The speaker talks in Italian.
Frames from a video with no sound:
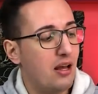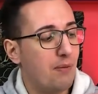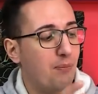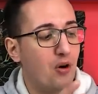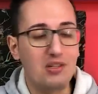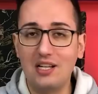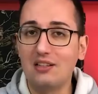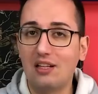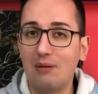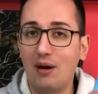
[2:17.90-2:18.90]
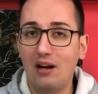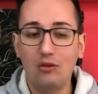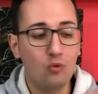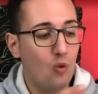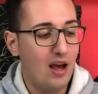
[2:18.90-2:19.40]
e poi senti chi
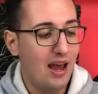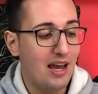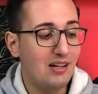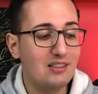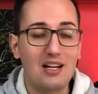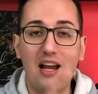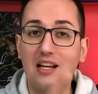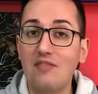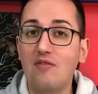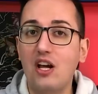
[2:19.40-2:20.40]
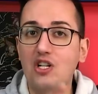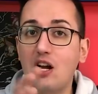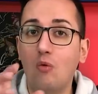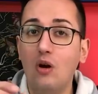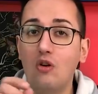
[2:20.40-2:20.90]
parla 2 e il 3
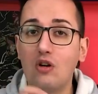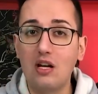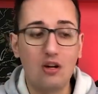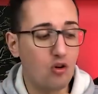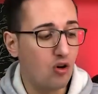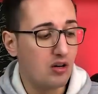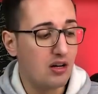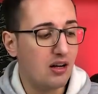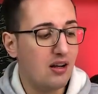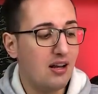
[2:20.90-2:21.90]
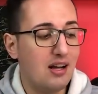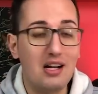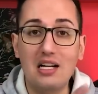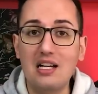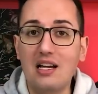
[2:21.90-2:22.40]
invece è quello lì con
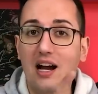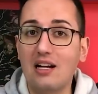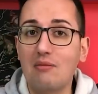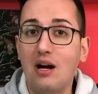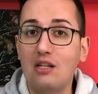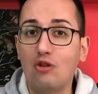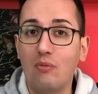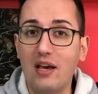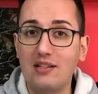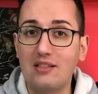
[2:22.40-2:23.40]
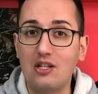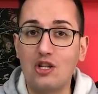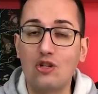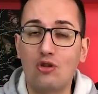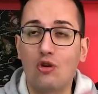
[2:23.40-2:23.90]
gli animali
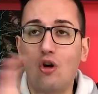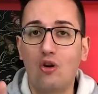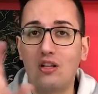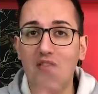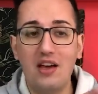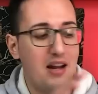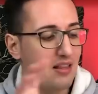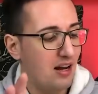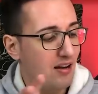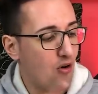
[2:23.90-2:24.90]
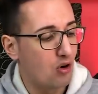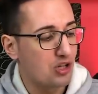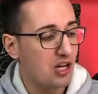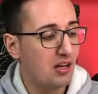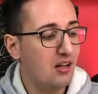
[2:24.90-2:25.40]
domestici, sono loro ad avere delle
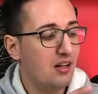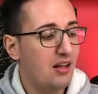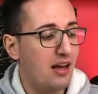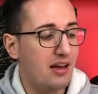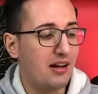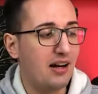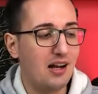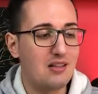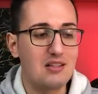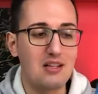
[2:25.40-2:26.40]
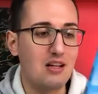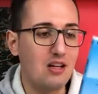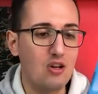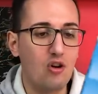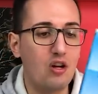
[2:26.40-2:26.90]
voci e ragazzi
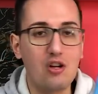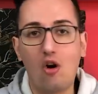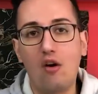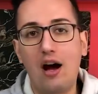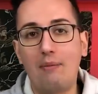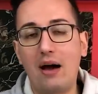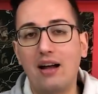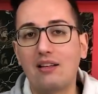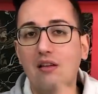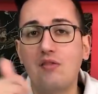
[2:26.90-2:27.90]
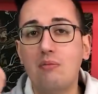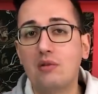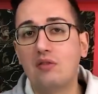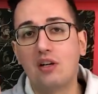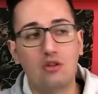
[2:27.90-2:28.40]
io li ho amati, i
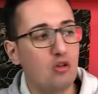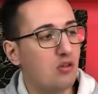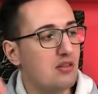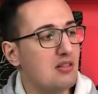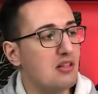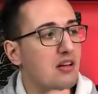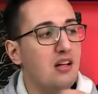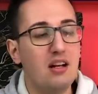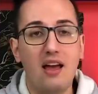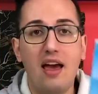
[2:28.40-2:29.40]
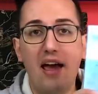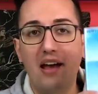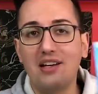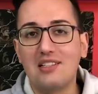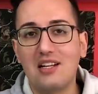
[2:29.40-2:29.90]
film di Fantozzi
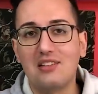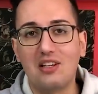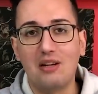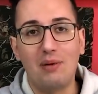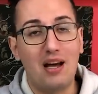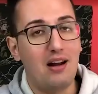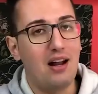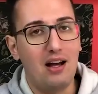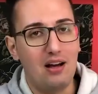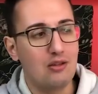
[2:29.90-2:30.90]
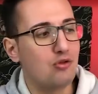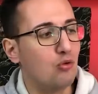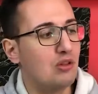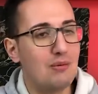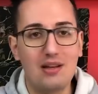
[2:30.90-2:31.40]
e i Senti chi parla
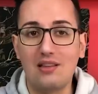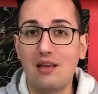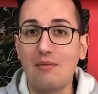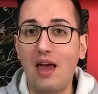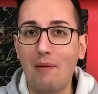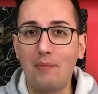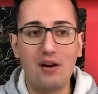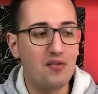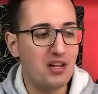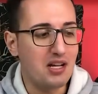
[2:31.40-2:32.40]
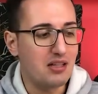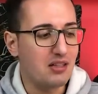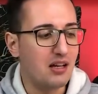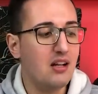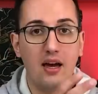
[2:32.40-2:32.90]
assolutamente i miei
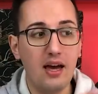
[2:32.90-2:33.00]
preferiti.